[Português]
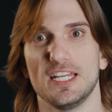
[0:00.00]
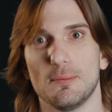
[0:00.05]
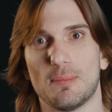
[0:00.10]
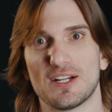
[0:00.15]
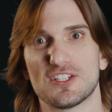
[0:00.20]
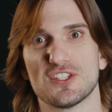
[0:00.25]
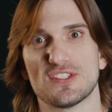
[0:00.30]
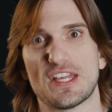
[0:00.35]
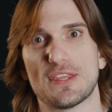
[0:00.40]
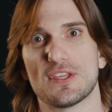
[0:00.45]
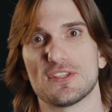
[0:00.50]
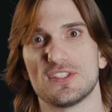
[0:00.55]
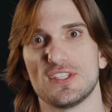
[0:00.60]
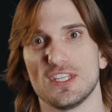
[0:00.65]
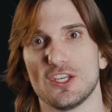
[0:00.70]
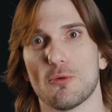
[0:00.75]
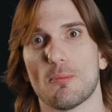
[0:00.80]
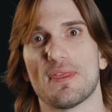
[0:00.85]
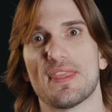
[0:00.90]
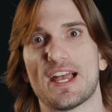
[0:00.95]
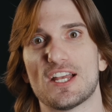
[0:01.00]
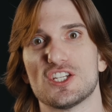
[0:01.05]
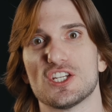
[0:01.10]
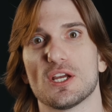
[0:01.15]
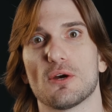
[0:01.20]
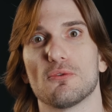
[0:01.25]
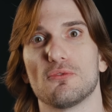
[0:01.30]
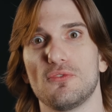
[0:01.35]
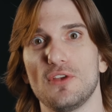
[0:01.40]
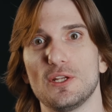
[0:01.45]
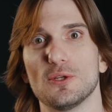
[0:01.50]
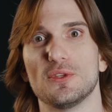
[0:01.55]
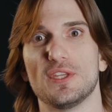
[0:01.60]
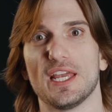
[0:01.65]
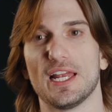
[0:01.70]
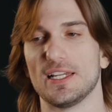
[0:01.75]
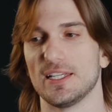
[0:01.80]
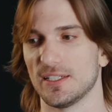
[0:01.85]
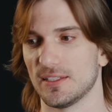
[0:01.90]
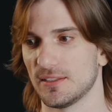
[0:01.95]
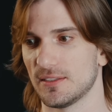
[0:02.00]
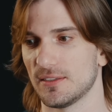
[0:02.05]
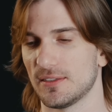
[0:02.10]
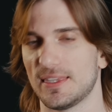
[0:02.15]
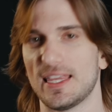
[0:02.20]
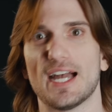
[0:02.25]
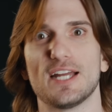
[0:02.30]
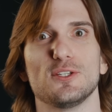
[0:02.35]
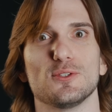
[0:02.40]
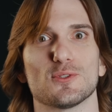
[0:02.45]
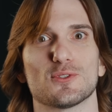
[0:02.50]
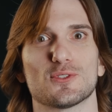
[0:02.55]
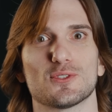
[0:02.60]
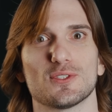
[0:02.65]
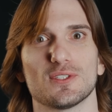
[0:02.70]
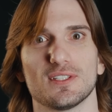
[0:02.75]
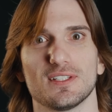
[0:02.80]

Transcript: e batizado assim em homenagem ao filho dele, Darius.